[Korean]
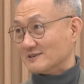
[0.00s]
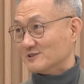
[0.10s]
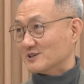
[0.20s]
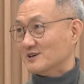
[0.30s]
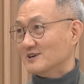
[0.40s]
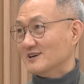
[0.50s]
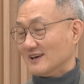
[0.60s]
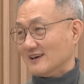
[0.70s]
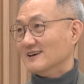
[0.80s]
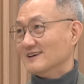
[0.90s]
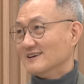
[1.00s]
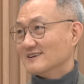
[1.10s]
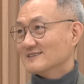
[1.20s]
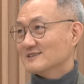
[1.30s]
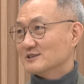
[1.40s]
거죠.
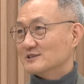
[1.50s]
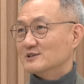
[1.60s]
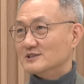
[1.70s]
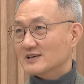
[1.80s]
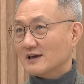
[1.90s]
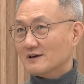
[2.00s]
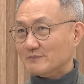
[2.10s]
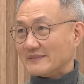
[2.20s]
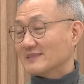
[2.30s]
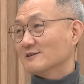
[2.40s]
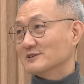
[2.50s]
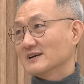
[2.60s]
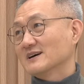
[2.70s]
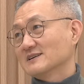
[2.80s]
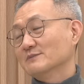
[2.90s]
그게 맞다고
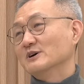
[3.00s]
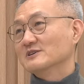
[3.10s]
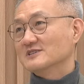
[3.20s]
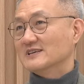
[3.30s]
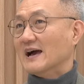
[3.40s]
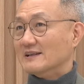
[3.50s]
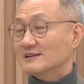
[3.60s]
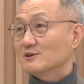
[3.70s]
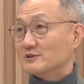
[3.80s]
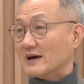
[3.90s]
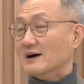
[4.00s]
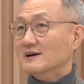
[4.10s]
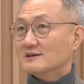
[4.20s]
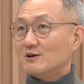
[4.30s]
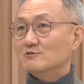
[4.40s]
생각을 하면 그게 아닐 거다.
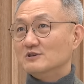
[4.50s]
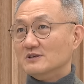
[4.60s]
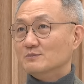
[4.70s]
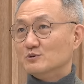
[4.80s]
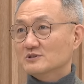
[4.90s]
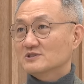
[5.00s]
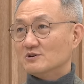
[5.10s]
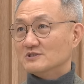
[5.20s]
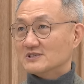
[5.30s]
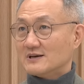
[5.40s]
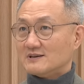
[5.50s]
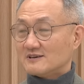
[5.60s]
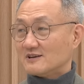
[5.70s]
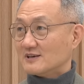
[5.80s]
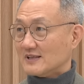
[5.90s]
결국 일본은 정치가
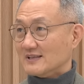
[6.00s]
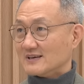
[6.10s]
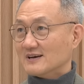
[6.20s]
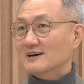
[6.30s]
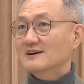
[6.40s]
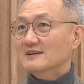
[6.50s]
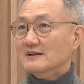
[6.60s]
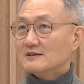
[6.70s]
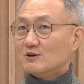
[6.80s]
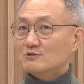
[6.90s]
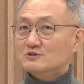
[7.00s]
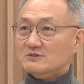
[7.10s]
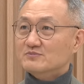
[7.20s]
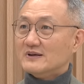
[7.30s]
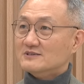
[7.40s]
이렇게 이렇게 되니까 결국은
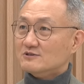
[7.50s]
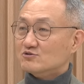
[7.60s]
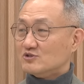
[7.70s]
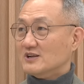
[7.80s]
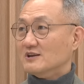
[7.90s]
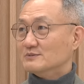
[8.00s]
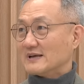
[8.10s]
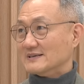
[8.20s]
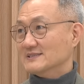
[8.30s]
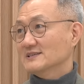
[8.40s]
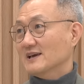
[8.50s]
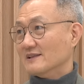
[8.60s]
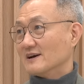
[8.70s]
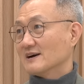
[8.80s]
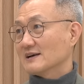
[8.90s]
인플레이션을 줄이려면 다시
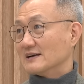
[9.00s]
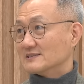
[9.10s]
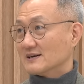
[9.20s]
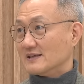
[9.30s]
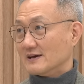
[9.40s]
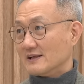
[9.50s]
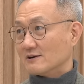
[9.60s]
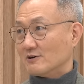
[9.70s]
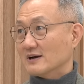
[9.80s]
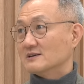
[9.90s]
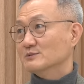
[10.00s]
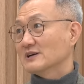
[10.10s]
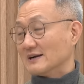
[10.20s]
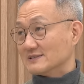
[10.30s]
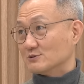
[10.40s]
엔화가 강세가 돼야 될 거야. 그러면
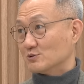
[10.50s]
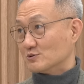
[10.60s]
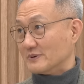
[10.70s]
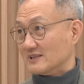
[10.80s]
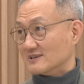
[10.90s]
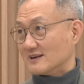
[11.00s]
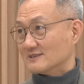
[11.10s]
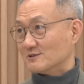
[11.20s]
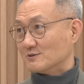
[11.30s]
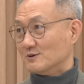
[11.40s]
강세 쪽으로 베팅을 하는 거고.